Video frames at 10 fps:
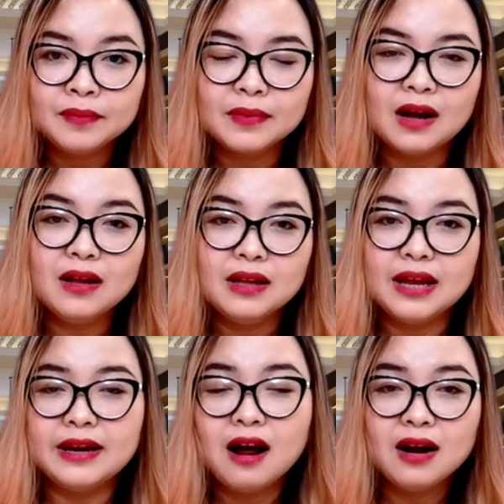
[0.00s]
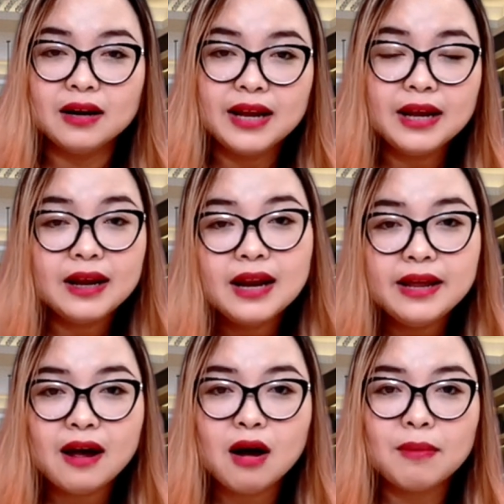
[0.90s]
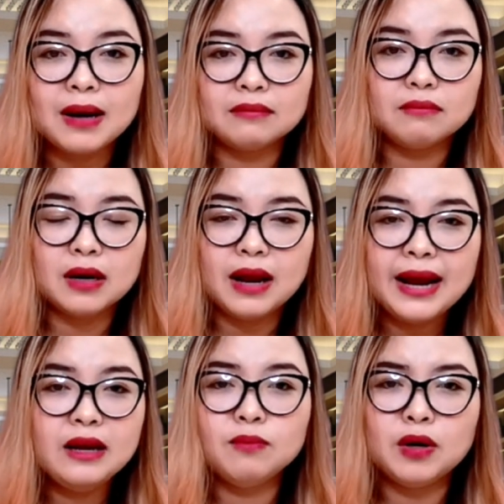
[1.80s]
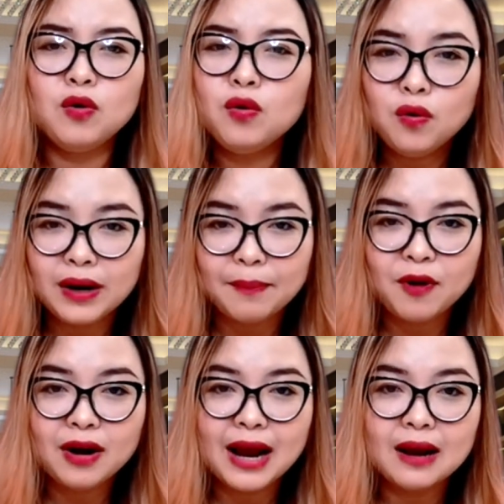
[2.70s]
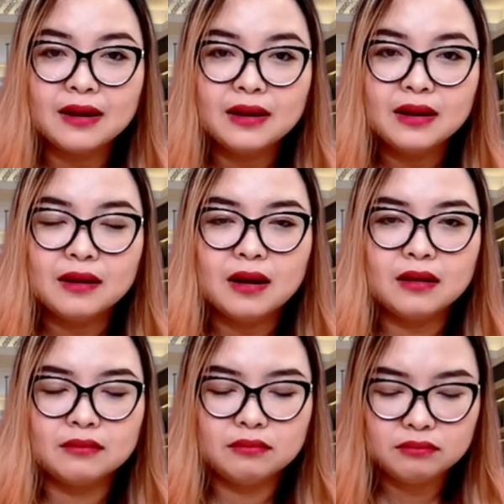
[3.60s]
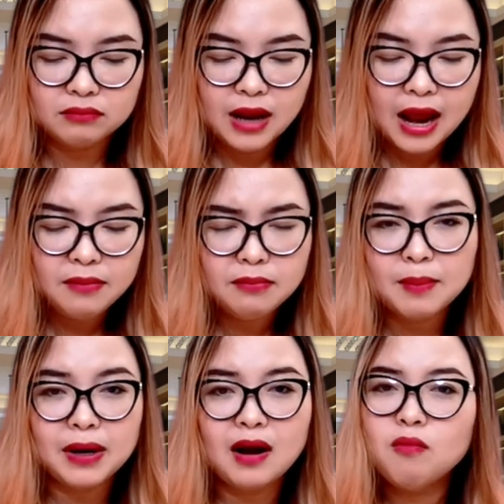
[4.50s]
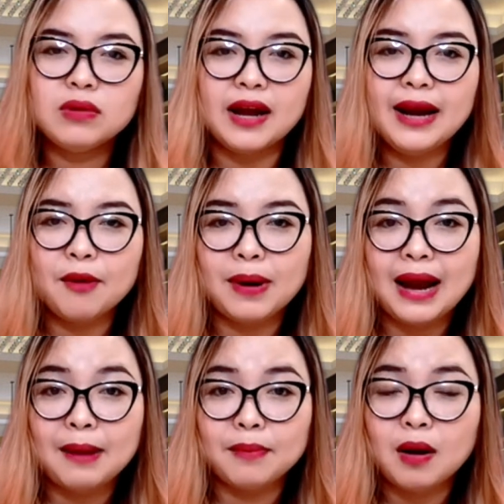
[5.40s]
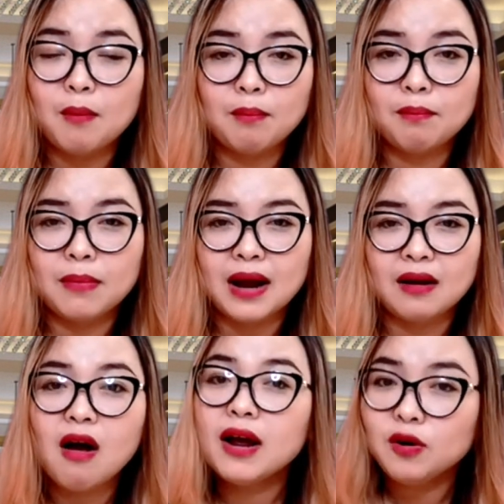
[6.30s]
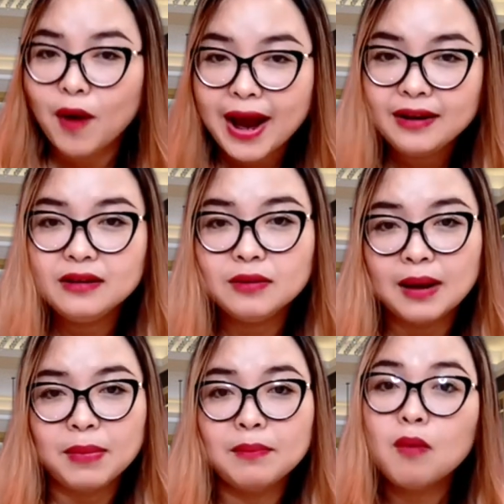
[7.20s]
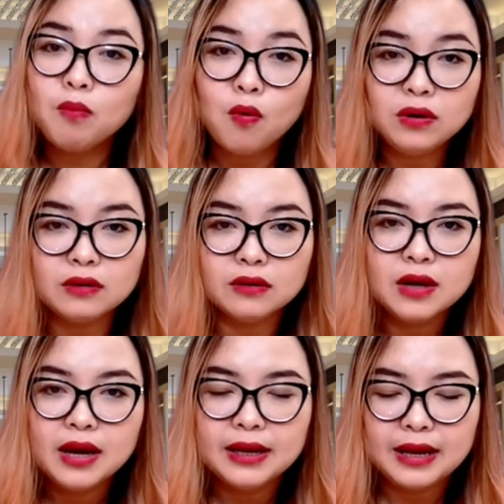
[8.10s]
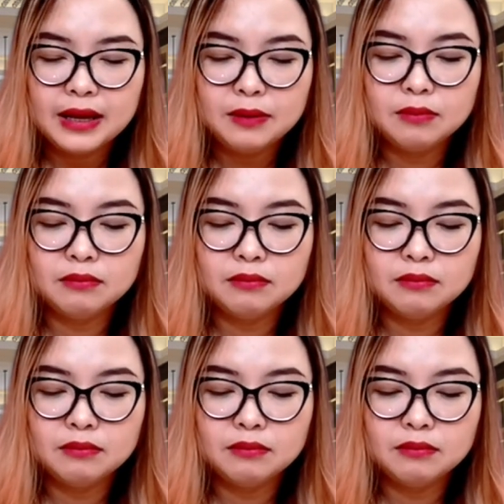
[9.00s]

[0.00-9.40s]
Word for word: đó thì đó là lý cái, cái lý do mà mình hay mình luôn luôn gặp khó khăn à, để mà mình không thể nào mình làm mà, mà có kết quả như là mình mong muốn được vậy thì